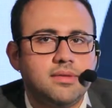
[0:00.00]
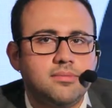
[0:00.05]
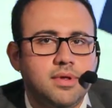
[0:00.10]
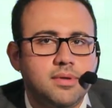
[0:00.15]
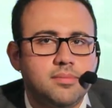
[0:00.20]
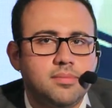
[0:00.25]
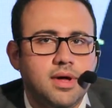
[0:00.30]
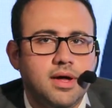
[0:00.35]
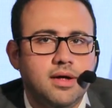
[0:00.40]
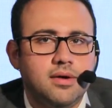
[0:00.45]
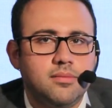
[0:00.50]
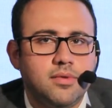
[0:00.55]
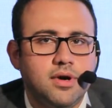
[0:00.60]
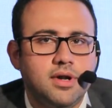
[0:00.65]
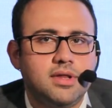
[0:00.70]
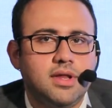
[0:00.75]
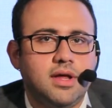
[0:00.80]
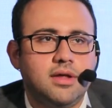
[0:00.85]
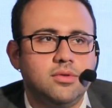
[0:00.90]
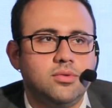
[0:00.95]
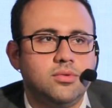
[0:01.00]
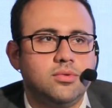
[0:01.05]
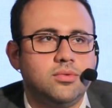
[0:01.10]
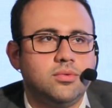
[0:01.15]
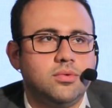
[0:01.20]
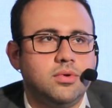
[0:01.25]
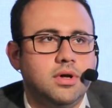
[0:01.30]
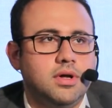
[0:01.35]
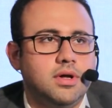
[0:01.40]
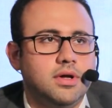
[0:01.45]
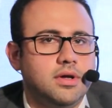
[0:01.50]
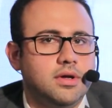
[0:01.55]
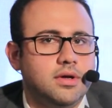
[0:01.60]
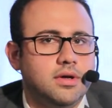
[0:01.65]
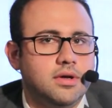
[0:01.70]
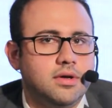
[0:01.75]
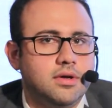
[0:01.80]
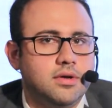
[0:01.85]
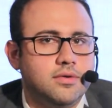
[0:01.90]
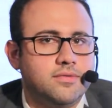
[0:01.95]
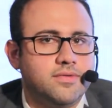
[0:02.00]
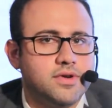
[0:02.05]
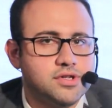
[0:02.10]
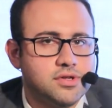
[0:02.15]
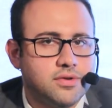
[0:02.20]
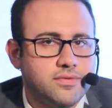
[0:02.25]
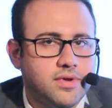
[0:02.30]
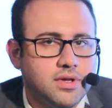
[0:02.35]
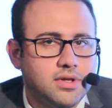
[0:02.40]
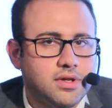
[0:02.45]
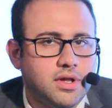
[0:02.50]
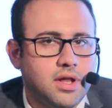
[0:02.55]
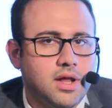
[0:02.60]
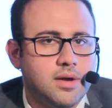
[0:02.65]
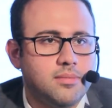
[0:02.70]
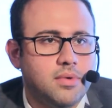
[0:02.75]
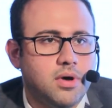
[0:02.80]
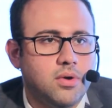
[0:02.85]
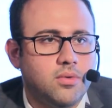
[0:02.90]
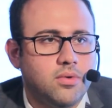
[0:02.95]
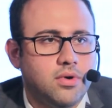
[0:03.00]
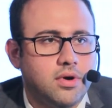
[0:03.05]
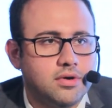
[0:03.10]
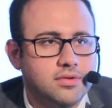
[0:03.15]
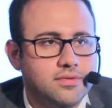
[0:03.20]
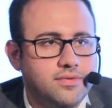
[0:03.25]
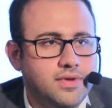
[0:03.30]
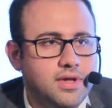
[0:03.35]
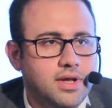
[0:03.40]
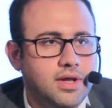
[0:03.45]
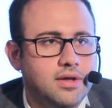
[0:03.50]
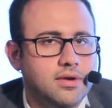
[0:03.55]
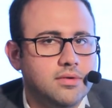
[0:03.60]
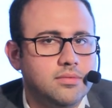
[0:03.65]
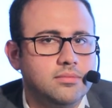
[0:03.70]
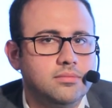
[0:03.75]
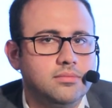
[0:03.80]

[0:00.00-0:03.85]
بيبقى المريض عنده آه، آه، فشل في عضله القلب او هارت فيلير